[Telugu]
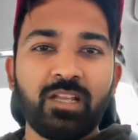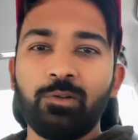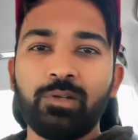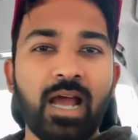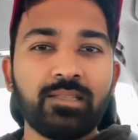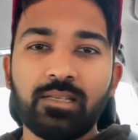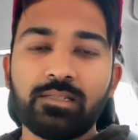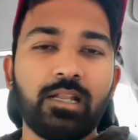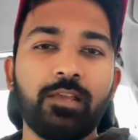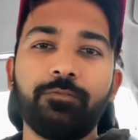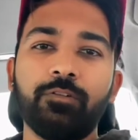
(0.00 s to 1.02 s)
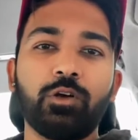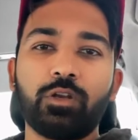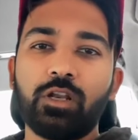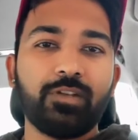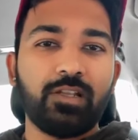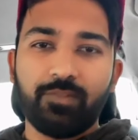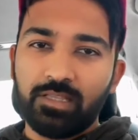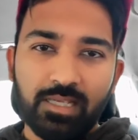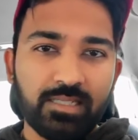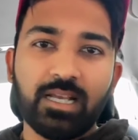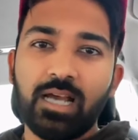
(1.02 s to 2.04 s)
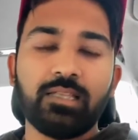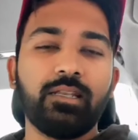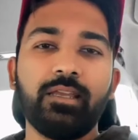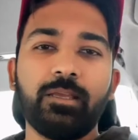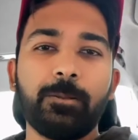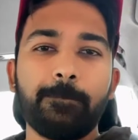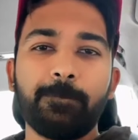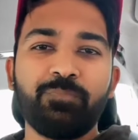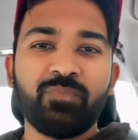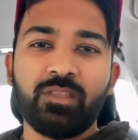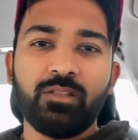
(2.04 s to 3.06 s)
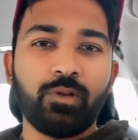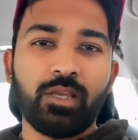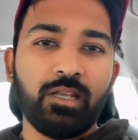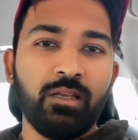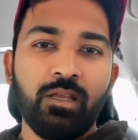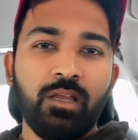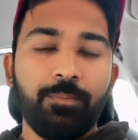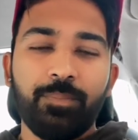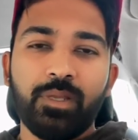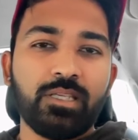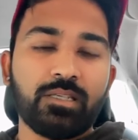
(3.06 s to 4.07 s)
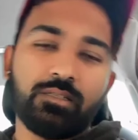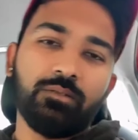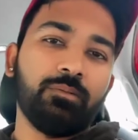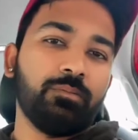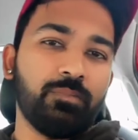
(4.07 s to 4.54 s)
యూనో డాన్సర్స్ లైఫ్ కొరియోగ్రాఫర్ లైఫ్ అంత ఈజీ కాదండి ఓకేనా మీరు జస్ట్